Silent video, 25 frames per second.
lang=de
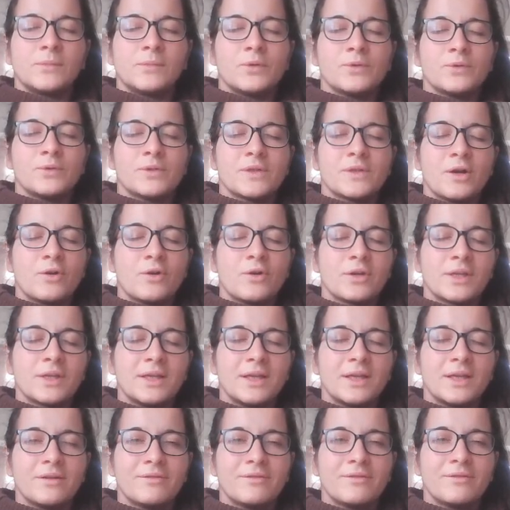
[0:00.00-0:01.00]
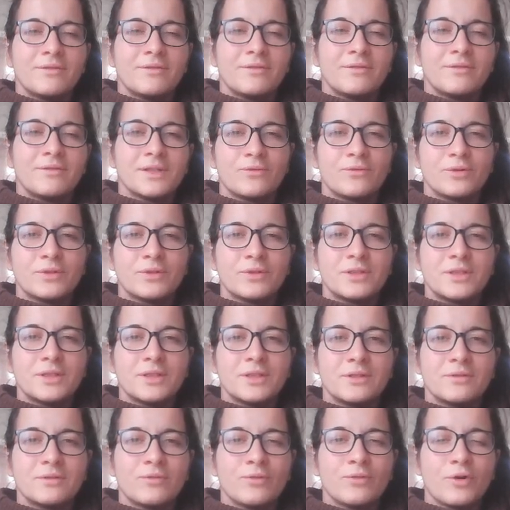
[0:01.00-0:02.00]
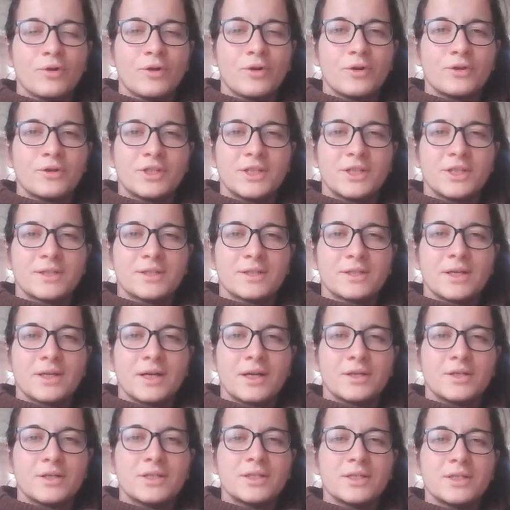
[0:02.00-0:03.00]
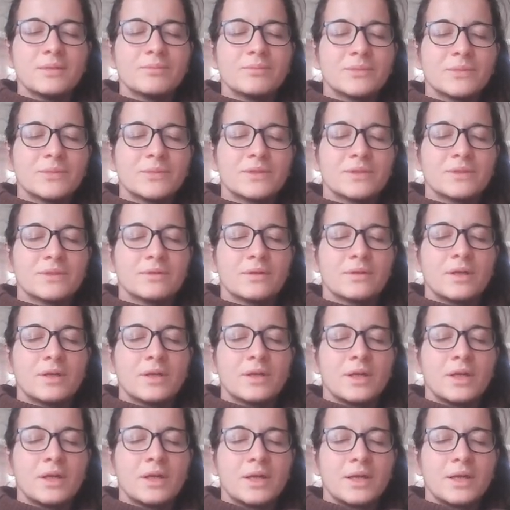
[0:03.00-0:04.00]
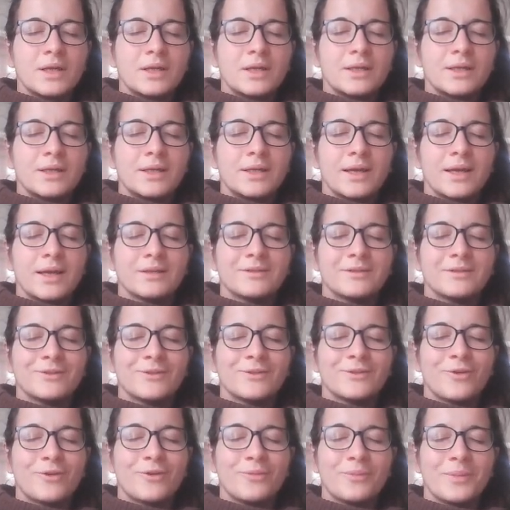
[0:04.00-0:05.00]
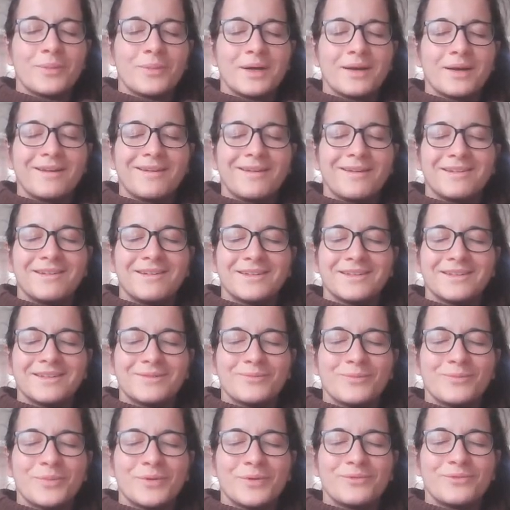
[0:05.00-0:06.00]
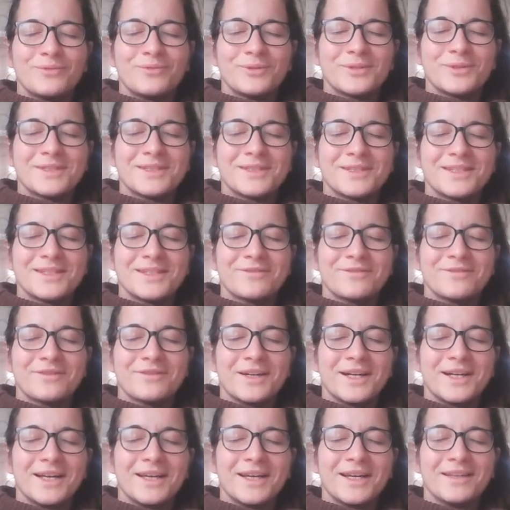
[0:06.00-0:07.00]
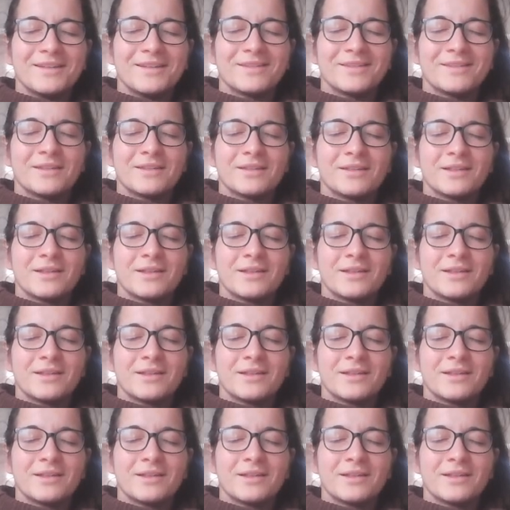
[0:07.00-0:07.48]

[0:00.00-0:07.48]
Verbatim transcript: auch hier, wenn das für dich, für euch jetzt gerade stimmt, gerne nochmal bewusst tief ein